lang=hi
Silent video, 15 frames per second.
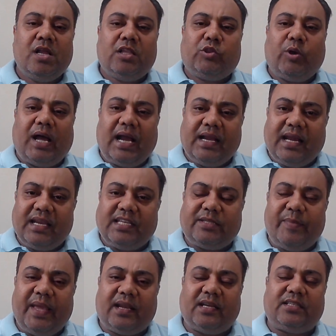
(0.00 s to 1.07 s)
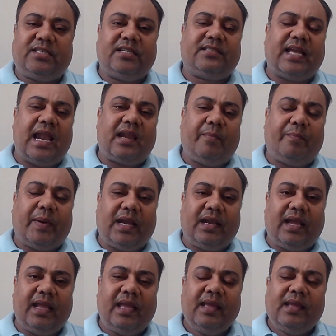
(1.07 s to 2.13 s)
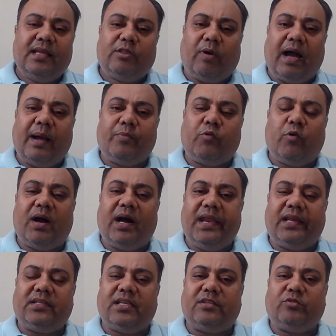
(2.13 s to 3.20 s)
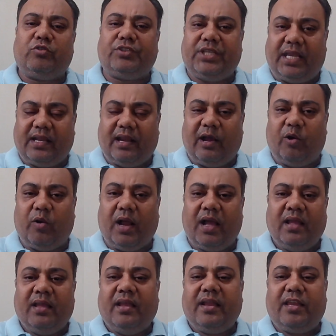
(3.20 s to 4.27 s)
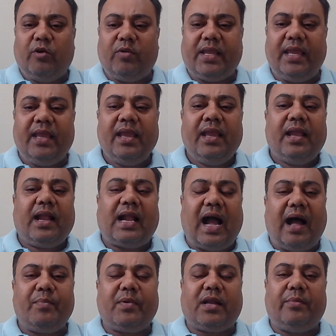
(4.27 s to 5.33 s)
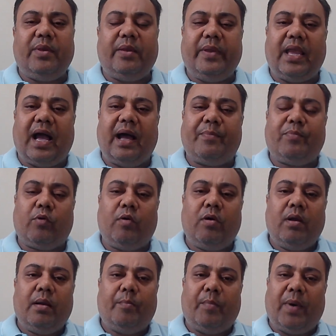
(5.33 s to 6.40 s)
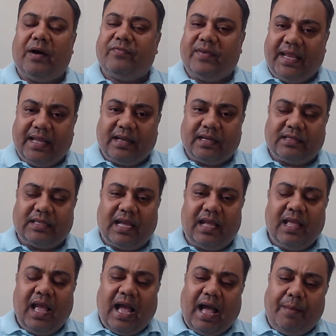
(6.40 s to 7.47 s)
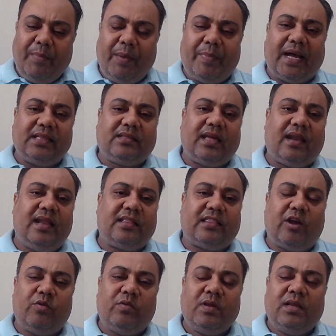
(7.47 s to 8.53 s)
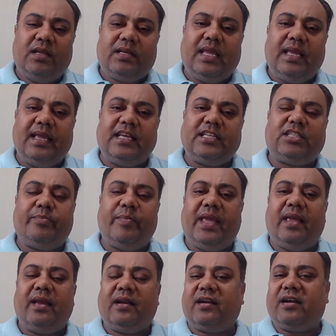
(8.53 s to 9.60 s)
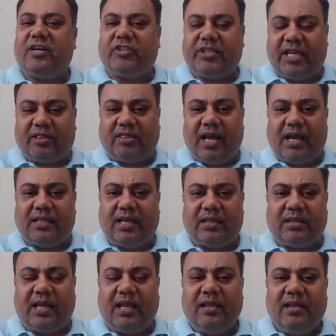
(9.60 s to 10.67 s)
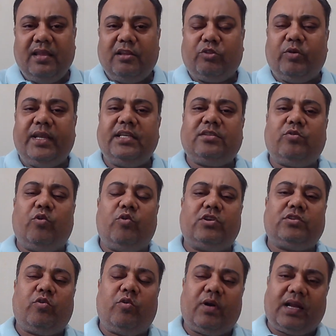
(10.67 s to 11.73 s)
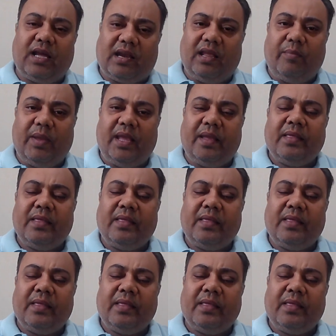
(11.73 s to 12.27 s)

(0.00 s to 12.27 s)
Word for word: तो अगर इसमें एक अच्छी सैलरी पाना है तो आपको हर एक चीज को सीखना होगा क्योंकि काम कभी भी आपको माफ नहीं करता है अब मैं बात कर लेता हूं कि इसमें खर्च कितना आ जाता है तो इस कोर्स को करने में